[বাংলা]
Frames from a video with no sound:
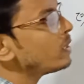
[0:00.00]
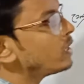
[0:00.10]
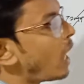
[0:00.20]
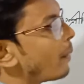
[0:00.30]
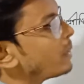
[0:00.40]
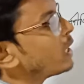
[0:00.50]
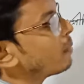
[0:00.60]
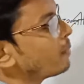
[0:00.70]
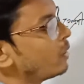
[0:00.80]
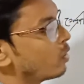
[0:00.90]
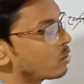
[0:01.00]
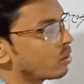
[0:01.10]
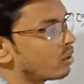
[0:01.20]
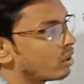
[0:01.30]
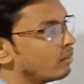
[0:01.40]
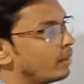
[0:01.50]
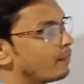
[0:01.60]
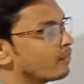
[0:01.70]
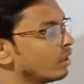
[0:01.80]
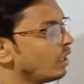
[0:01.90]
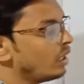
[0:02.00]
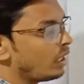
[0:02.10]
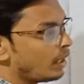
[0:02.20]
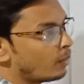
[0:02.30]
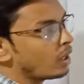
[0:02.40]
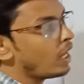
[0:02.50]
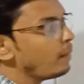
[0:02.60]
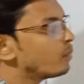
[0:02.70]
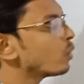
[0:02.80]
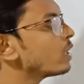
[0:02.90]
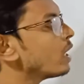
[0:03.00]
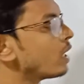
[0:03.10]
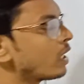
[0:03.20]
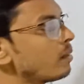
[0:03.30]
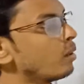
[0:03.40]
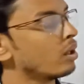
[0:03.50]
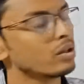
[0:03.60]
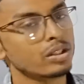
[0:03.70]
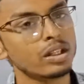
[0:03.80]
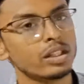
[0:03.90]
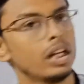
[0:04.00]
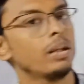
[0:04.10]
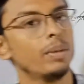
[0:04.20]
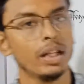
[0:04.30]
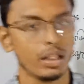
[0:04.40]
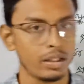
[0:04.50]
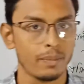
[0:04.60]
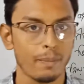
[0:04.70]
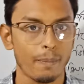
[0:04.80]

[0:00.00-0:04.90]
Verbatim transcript: হবে ধাপে ধাপে বিন্যস্ত করা হবে এবং এই প্রক্রিয়াটাকে বলা হচ্ছে শ্রেণীবিন্যাস